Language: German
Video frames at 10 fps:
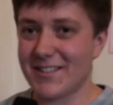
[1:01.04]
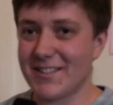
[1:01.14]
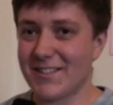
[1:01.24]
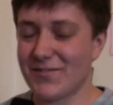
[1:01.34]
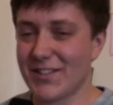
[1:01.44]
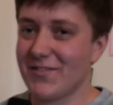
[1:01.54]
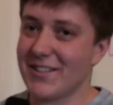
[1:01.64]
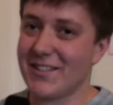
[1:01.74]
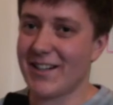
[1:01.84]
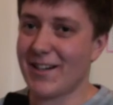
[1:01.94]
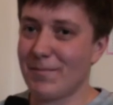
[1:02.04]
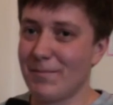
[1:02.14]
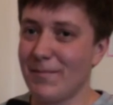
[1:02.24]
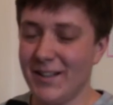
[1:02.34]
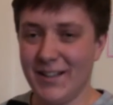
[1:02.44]
dass das, was wir hier
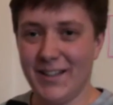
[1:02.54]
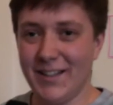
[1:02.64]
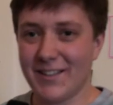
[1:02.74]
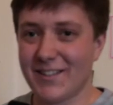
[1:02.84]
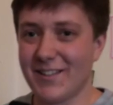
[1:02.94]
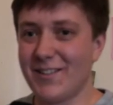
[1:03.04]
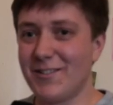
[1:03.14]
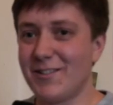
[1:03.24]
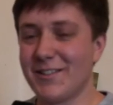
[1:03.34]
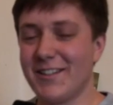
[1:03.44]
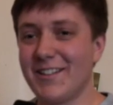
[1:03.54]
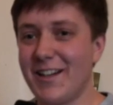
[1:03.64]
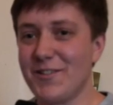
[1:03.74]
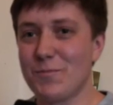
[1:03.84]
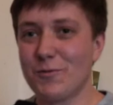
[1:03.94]
haben, dann auch ja,
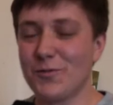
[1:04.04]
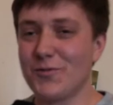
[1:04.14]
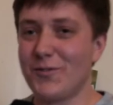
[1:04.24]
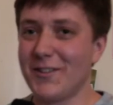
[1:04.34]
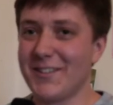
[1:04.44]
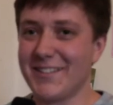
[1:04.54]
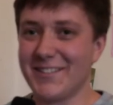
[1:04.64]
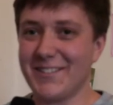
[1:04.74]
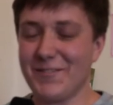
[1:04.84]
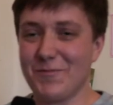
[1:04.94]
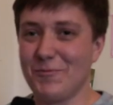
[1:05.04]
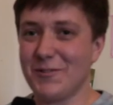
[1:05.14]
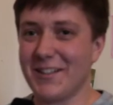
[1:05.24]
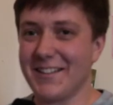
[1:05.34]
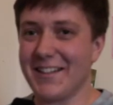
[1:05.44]
anspruchsvolleren
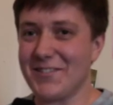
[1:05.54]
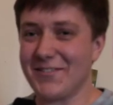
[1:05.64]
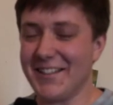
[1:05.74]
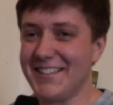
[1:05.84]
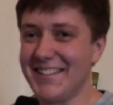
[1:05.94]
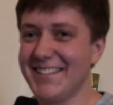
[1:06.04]
Gemütern gerecht wird.